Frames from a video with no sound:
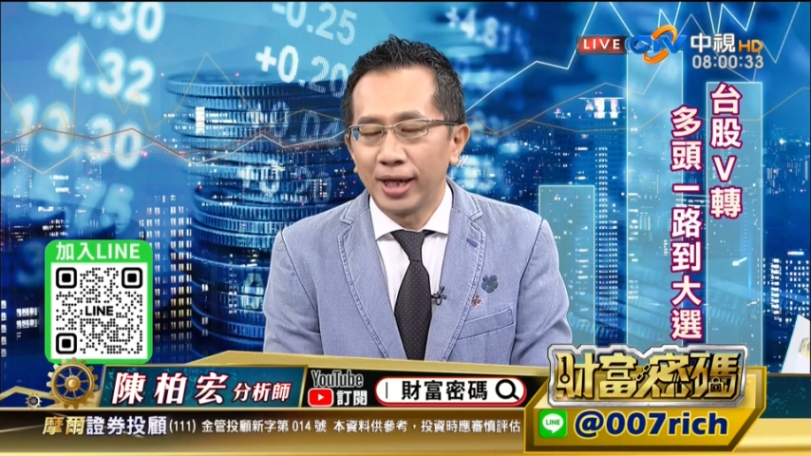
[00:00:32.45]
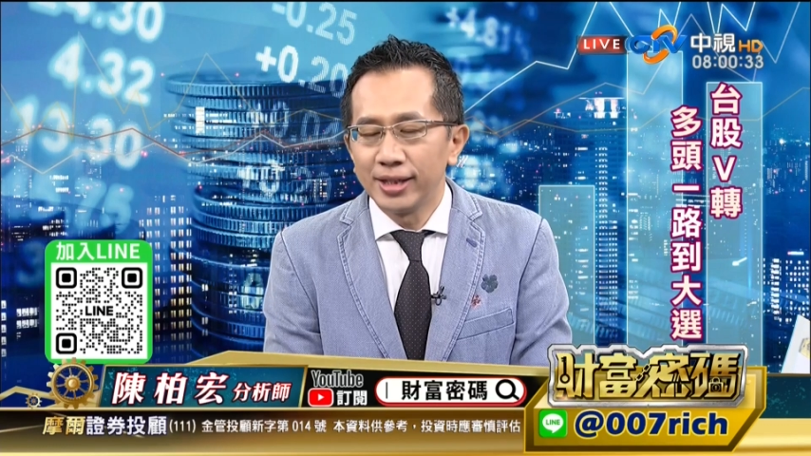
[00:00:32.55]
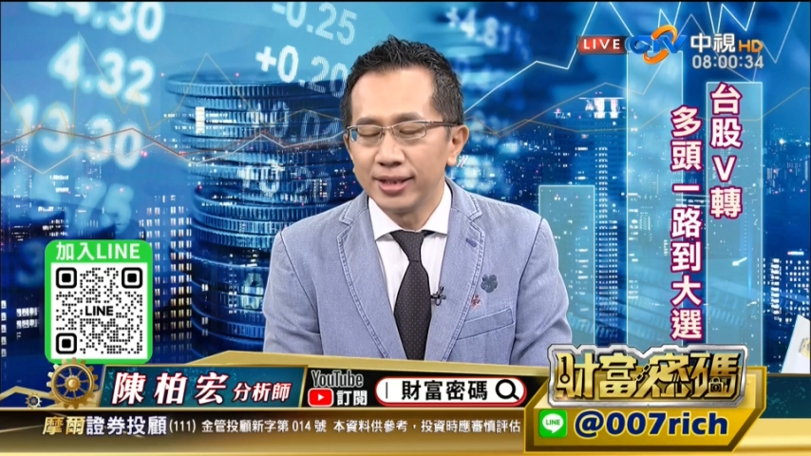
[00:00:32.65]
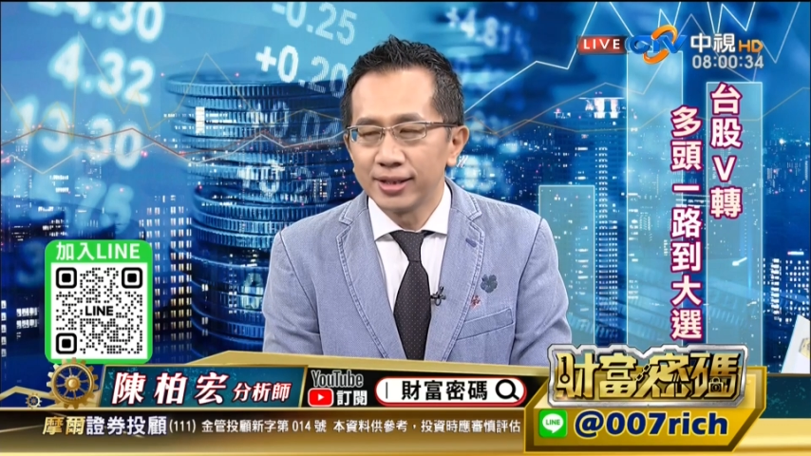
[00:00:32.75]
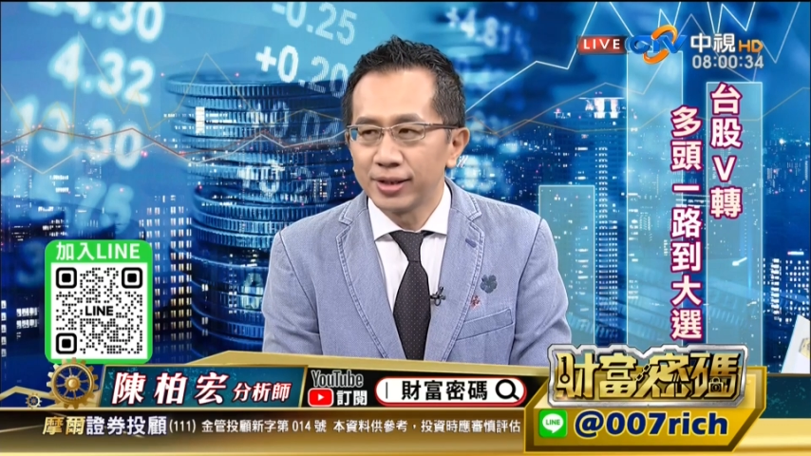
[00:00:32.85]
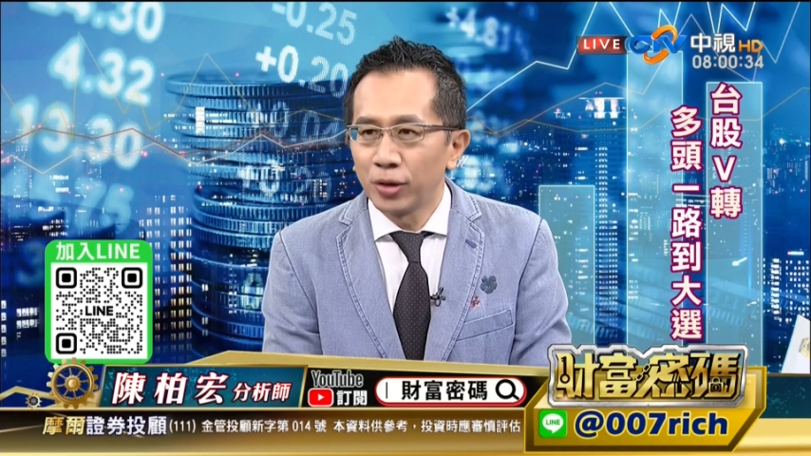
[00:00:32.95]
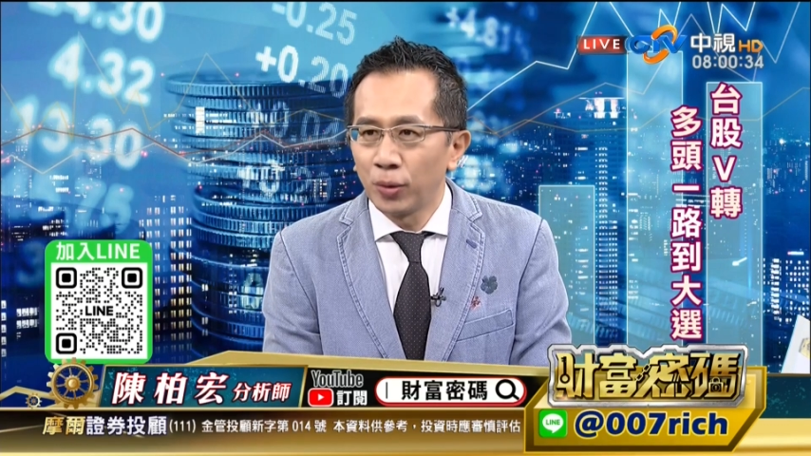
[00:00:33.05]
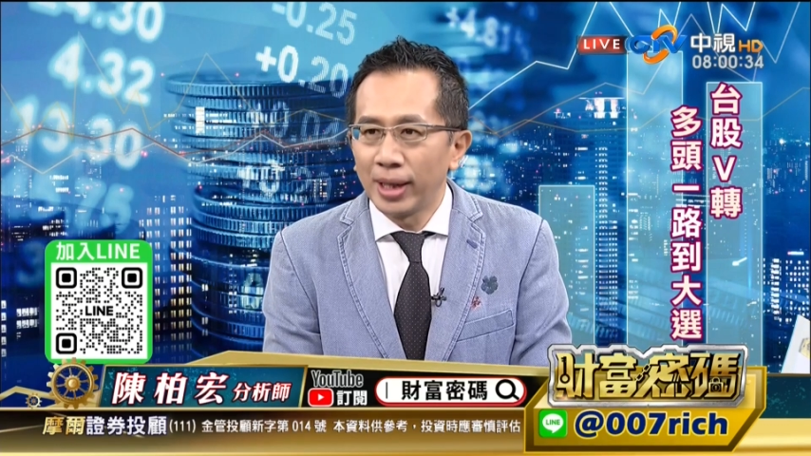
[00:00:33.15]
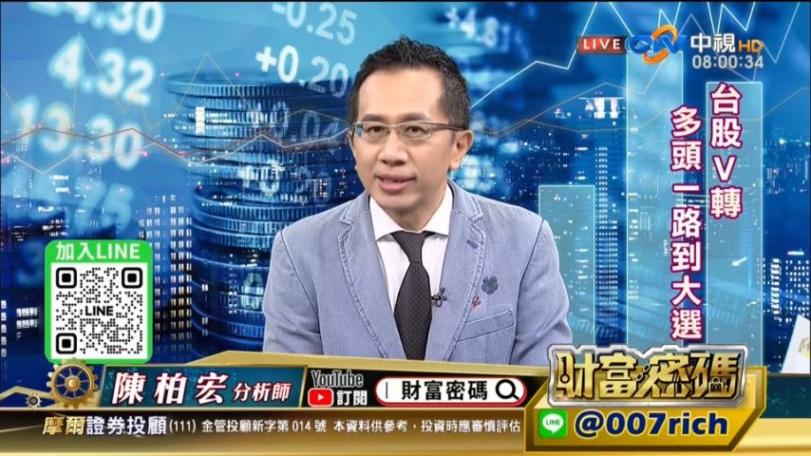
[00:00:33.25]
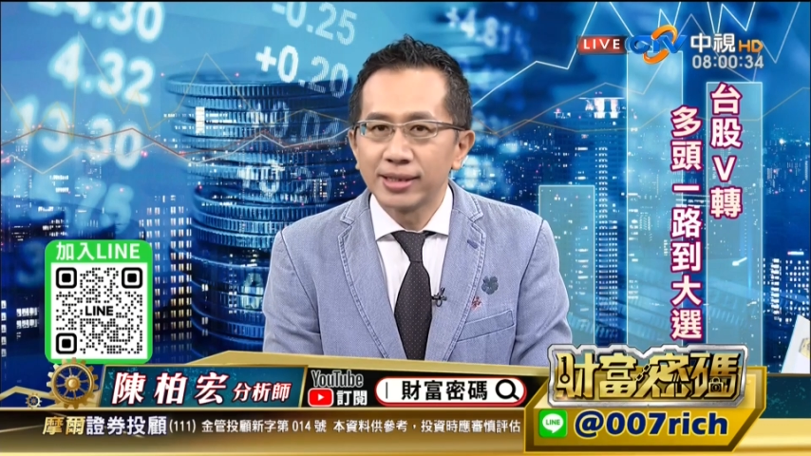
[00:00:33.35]
黑线是由
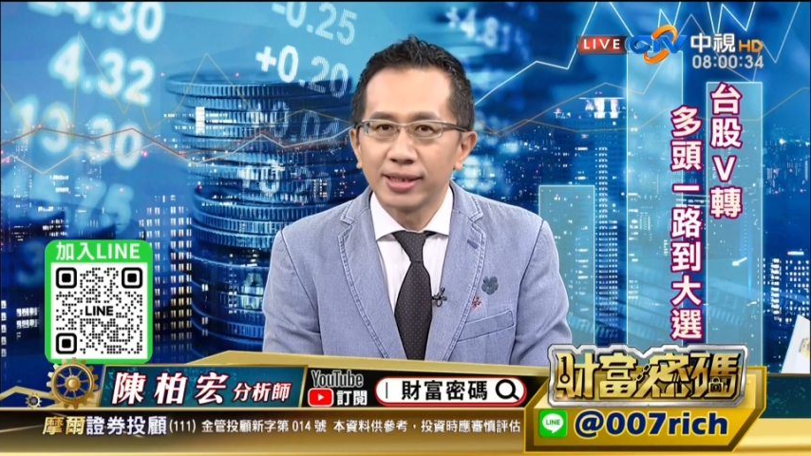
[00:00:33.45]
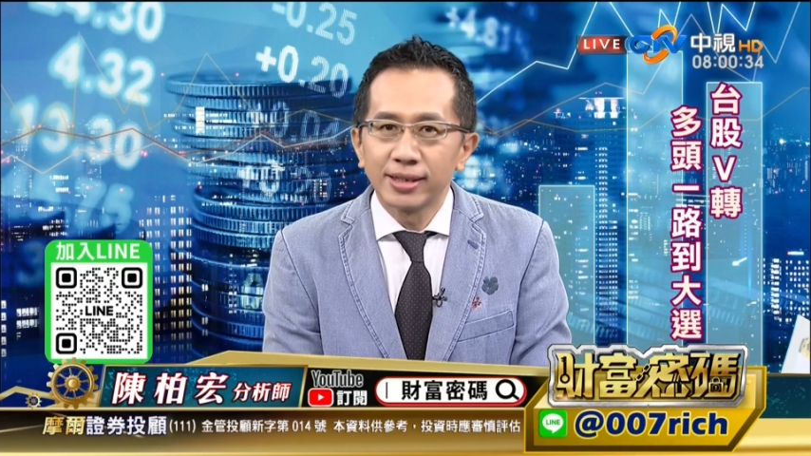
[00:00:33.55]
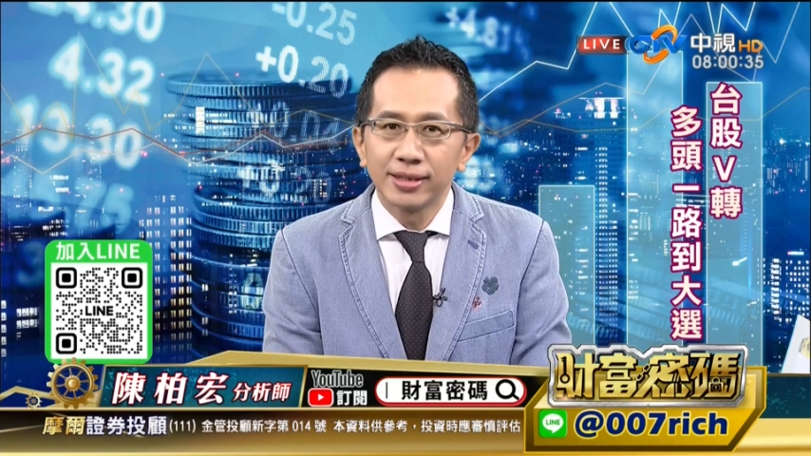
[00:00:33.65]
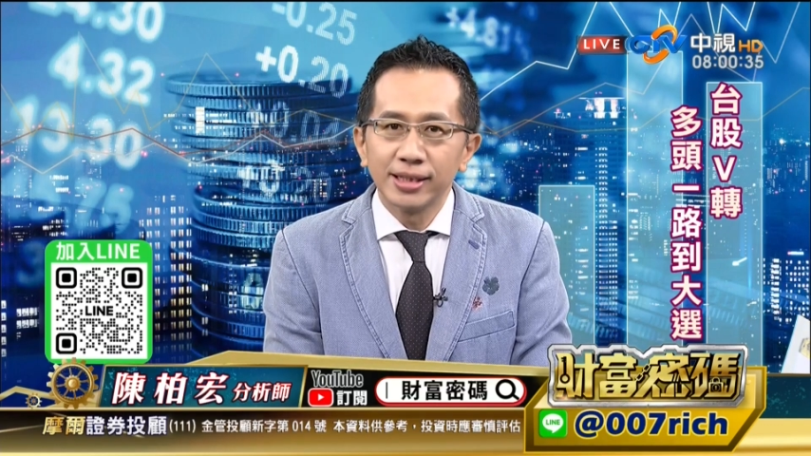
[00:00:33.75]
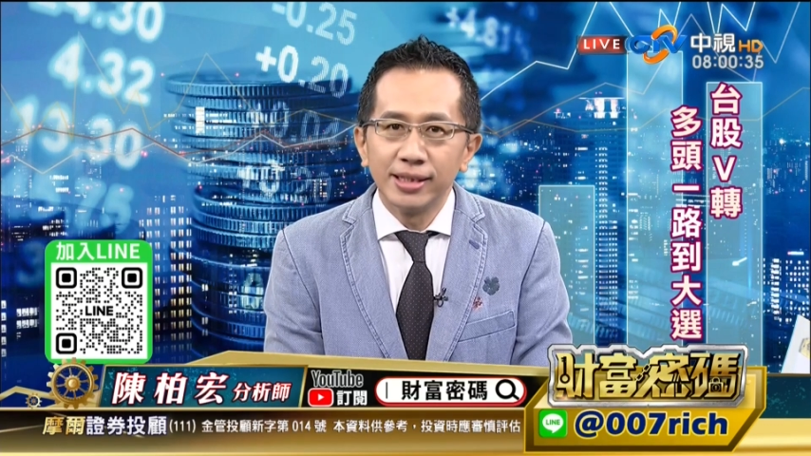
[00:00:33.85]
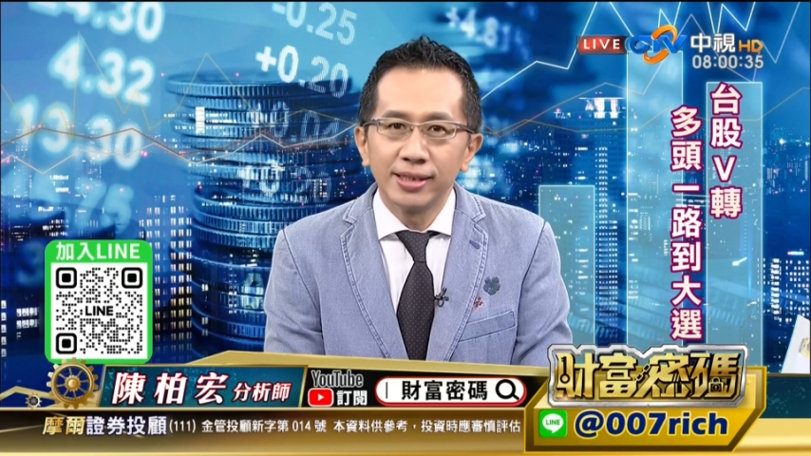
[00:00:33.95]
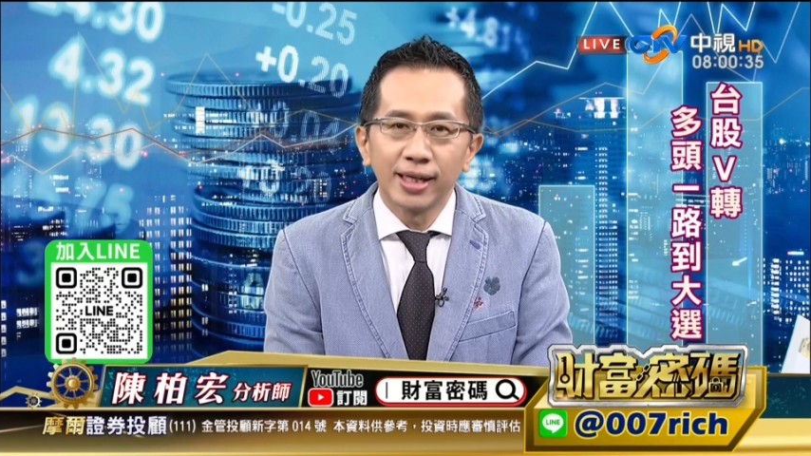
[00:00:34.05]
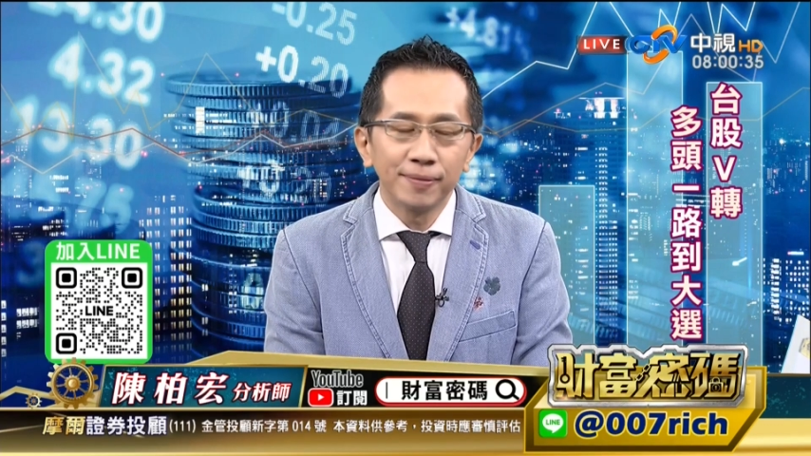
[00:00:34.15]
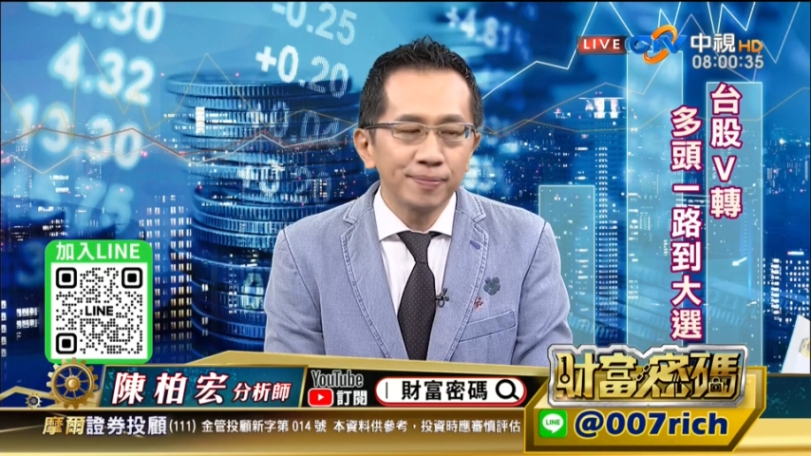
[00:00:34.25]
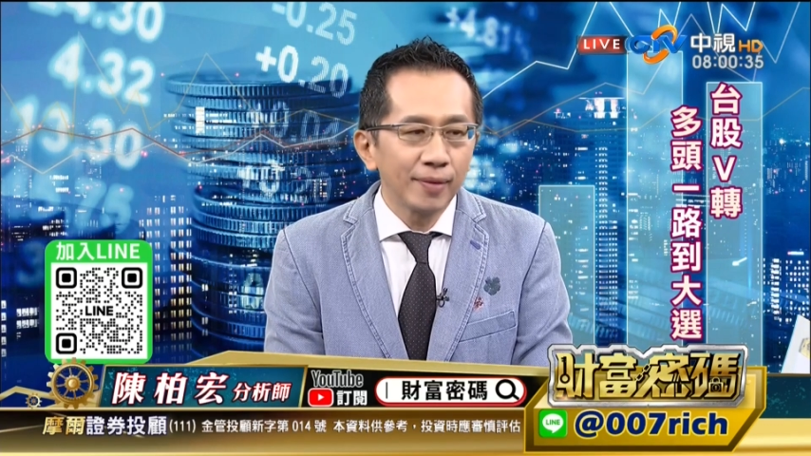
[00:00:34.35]
外资跟自营
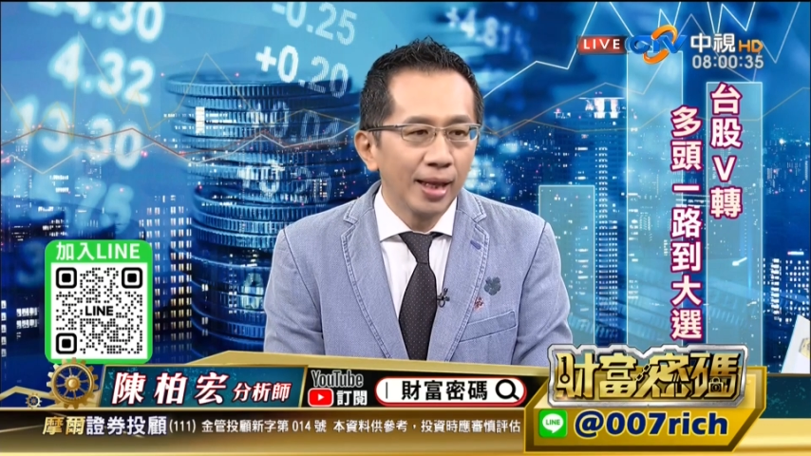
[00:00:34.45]
商